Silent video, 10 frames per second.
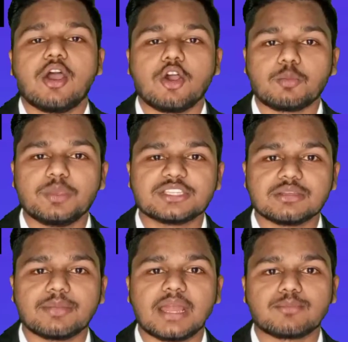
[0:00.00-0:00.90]
और बीस
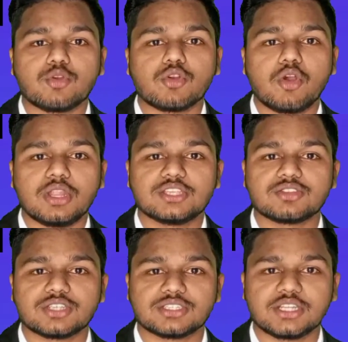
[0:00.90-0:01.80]
नंबर आपको कॉलेज और
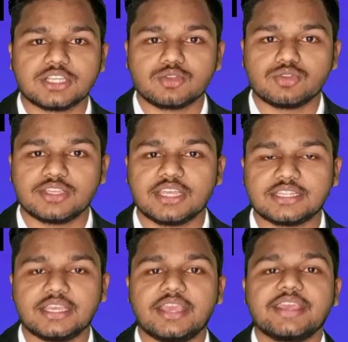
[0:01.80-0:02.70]
सेशनल के थ्रू दिए
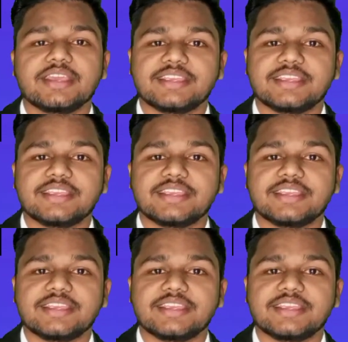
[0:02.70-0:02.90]
जाते हैं